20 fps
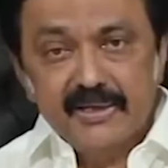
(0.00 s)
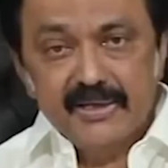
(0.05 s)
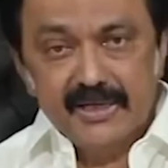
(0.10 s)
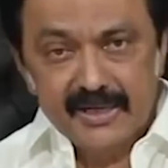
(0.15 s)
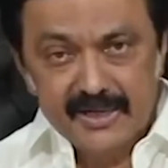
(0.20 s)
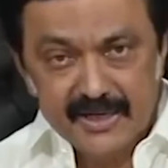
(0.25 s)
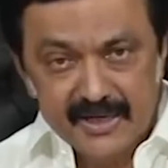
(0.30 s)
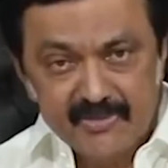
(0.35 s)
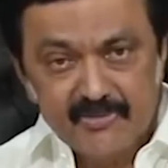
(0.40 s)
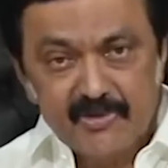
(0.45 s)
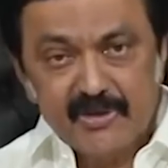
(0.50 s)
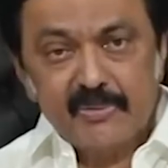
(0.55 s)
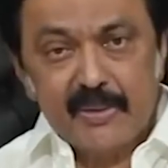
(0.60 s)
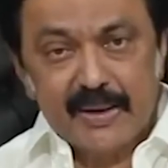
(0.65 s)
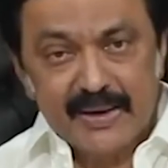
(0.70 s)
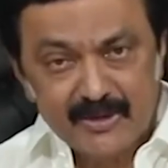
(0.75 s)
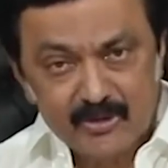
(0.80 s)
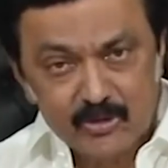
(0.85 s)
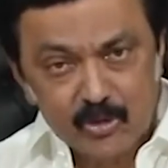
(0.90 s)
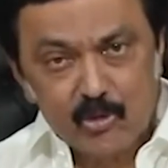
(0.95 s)
என்னிடம் வரும்
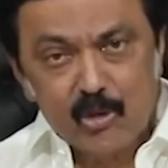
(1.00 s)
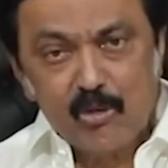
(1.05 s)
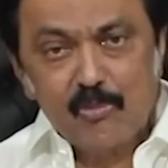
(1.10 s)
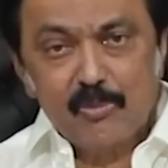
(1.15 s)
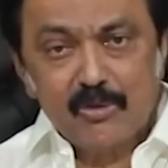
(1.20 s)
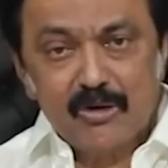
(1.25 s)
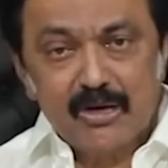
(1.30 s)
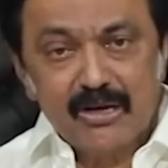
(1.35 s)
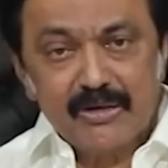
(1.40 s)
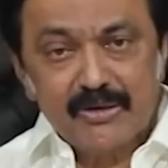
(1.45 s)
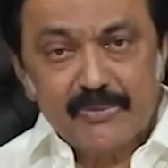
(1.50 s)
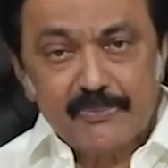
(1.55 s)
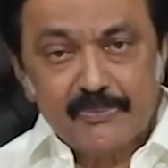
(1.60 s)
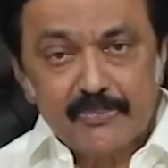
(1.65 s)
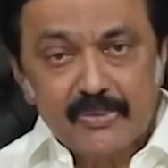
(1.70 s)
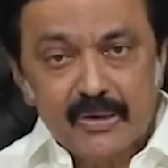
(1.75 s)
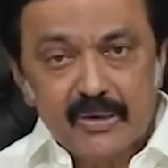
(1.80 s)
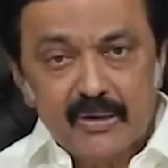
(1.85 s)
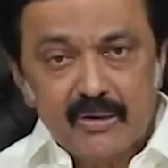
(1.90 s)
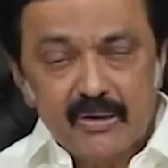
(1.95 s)
அனைத்து கோப்புகளையும்
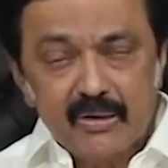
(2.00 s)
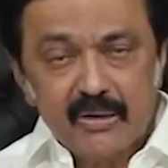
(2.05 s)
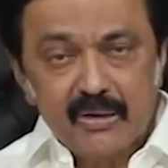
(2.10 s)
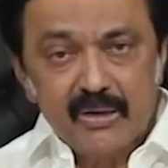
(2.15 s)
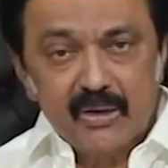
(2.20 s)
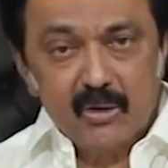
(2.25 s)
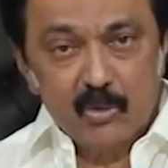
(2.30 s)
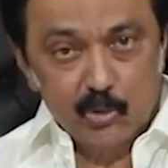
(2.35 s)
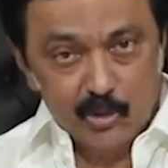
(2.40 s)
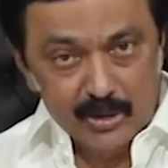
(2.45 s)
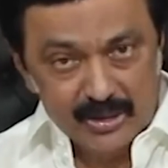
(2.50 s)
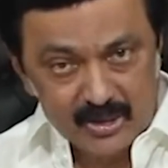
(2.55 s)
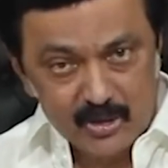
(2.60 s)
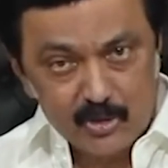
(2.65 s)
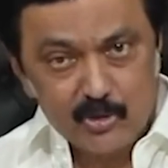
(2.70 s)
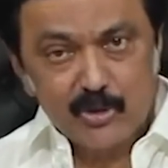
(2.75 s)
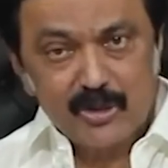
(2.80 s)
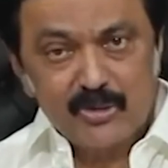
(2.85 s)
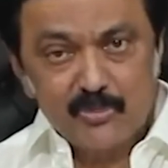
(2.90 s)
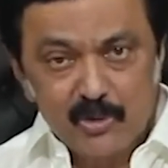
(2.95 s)

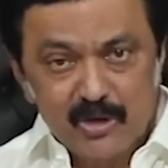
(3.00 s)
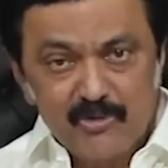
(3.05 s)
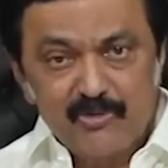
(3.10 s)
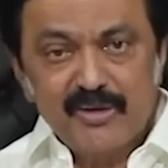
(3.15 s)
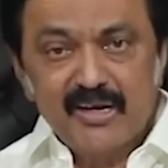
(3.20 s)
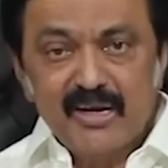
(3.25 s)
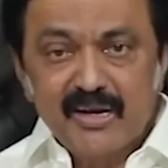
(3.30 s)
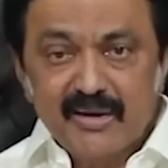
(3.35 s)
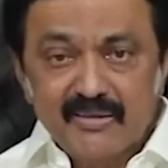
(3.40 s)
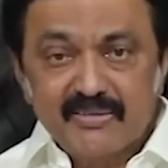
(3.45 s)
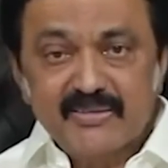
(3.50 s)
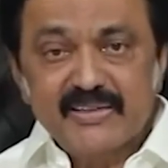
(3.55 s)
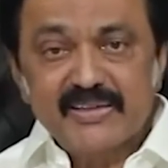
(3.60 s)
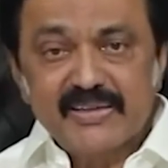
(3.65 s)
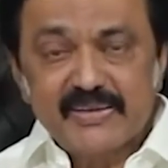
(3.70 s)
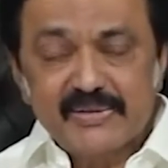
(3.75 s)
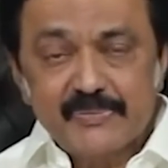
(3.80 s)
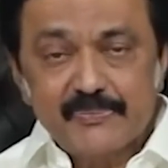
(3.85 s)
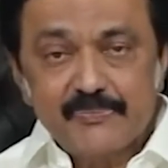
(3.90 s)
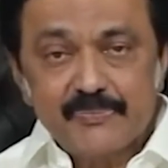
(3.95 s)
உடனுக்குடன் முடிவுகளை எடுத்து
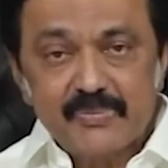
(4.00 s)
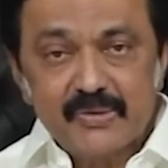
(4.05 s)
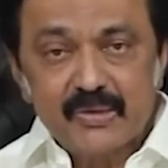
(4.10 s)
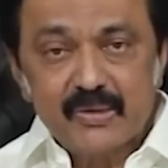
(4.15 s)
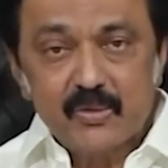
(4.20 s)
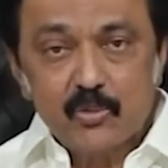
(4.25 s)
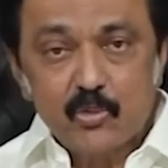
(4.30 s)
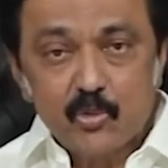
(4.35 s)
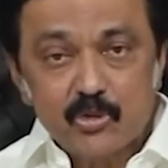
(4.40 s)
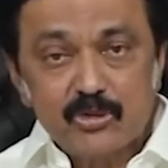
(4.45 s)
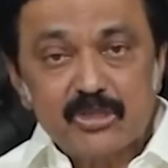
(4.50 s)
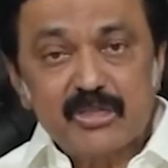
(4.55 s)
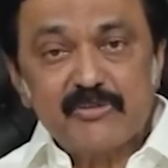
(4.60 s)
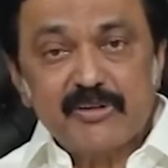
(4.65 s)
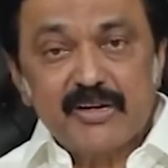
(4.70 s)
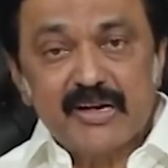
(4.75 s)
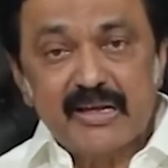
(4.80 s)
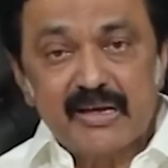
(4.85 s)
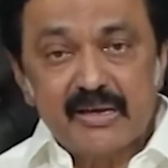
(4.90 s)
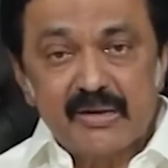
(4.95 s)

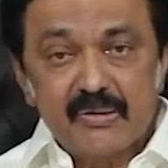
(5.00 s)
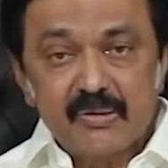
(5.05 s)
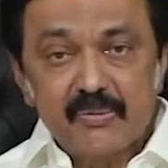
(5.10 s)
உத்தரவுகளை